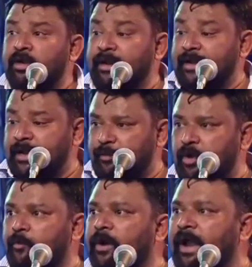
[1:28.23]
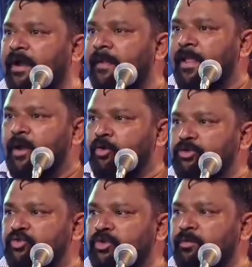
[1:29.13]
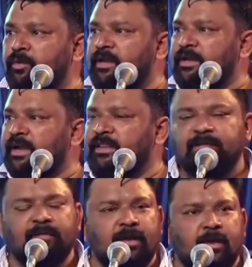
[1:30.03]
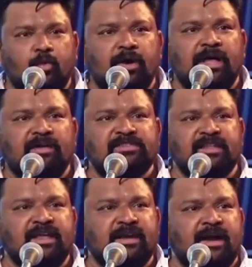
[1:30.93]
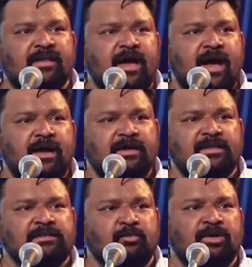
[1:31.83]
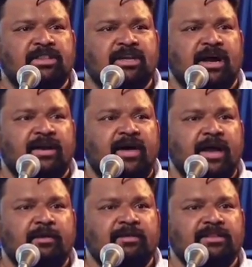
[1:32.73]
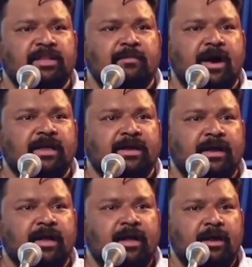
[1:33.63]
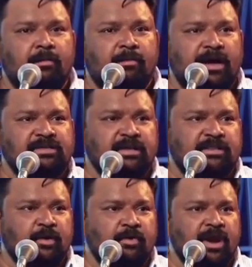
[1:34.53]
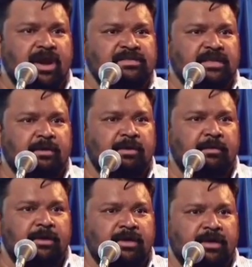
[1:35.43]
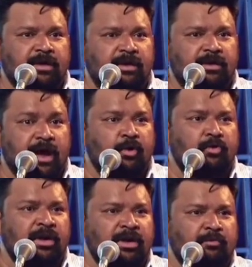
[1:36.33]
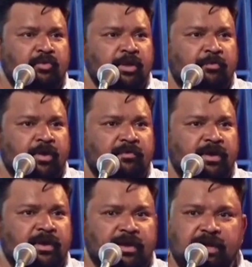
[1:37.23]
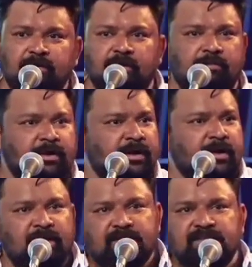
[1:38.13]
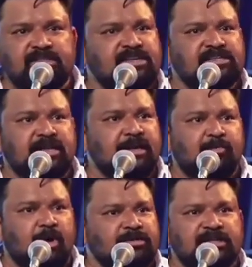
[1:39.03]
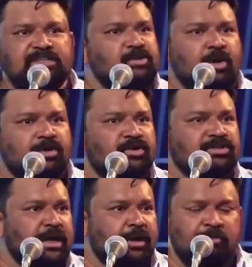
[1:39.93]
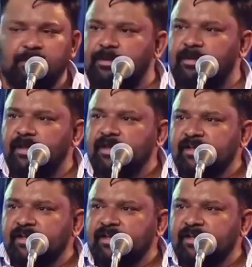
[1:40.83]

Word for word: ஒரு லீடர் போல போங்க ஒரு ஸ்டூடெண்ட் போல இருக்காதீங்க உங்கள் அறிவு சந்தைக்கானதா இந்த சமூகத்திற்கானதா என்பதை தீர்மானியுங்கள் மாற்றத்தை உங்களால் செய்ய முடியும் என்று நான் உங்களை நம்புவதைப் போலவே நீங்களும் நம்புங்கள் திஸ் இஸ் ஜஸ்ட் டென் பாயிண்ட்ஸ் ஐ ஜஸ்ட் வாண்டட் டு சாரி பீப்புள்